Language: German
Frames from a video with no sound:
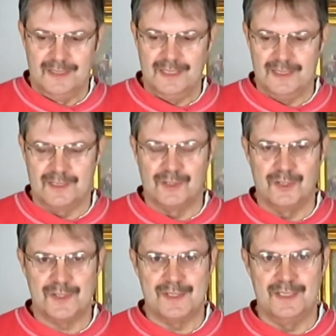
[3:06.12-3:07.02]
Ja,
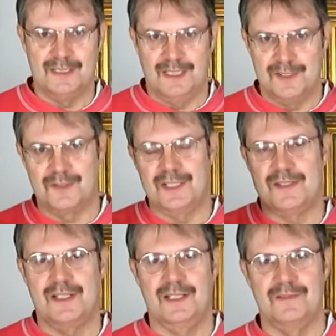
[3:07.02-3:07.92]
kürzlich, also
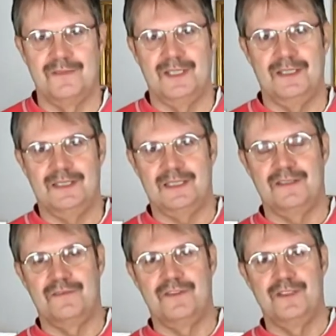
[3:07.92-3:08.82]
gestern hatten wir ja
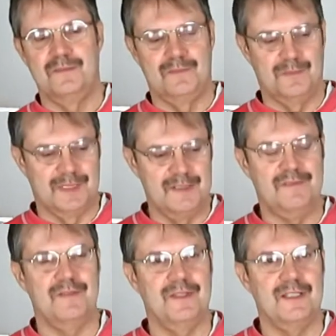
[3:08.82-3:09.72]
den Film
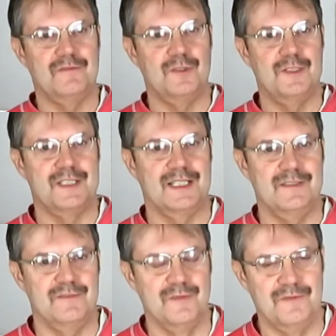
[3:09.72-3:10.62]
Briefe wertvoll
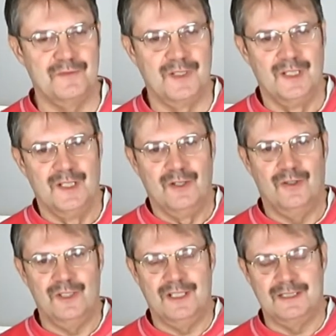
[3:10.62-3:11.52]
Teil 5
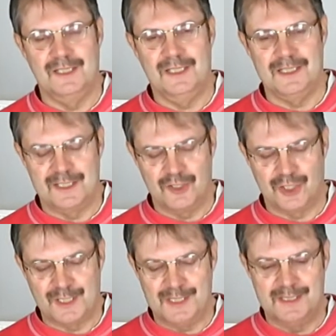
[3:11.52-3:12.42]
online
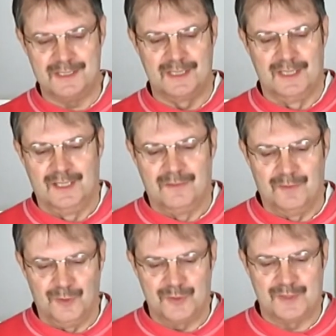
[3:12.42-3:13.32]
gestellt,
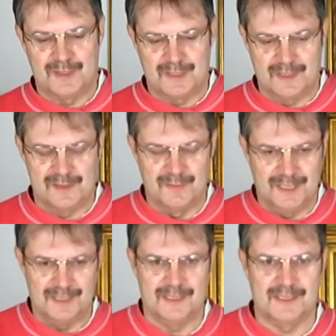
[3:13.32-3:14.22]
wo es, dass wir
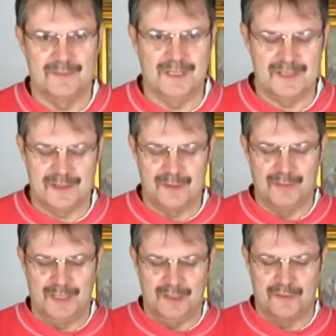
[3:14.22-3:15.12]
ja da gemeinsam
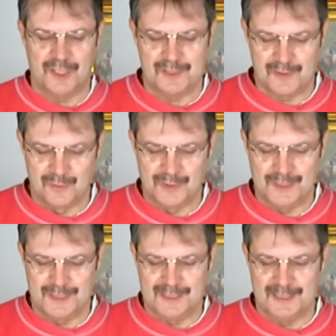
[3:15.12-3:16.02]
nochmal auf
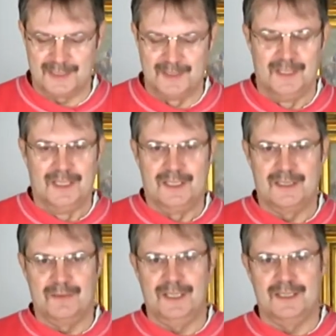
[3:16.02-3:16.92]
Schatzsuche gegangen.
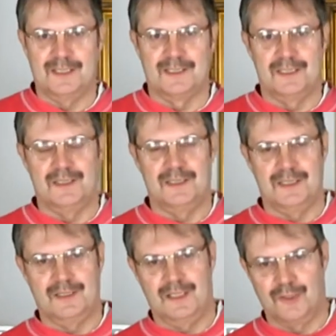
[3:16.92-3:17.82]
Ich war ja dann
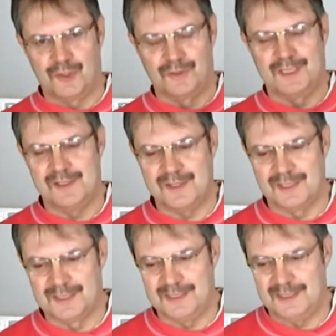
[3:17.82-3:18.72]
richtig, auch schon
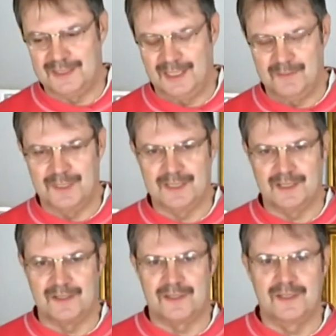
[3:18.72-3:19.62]
gestern richtig happy,
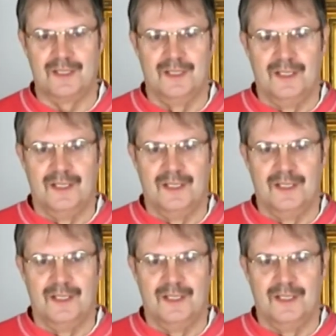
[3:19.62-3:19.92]
dass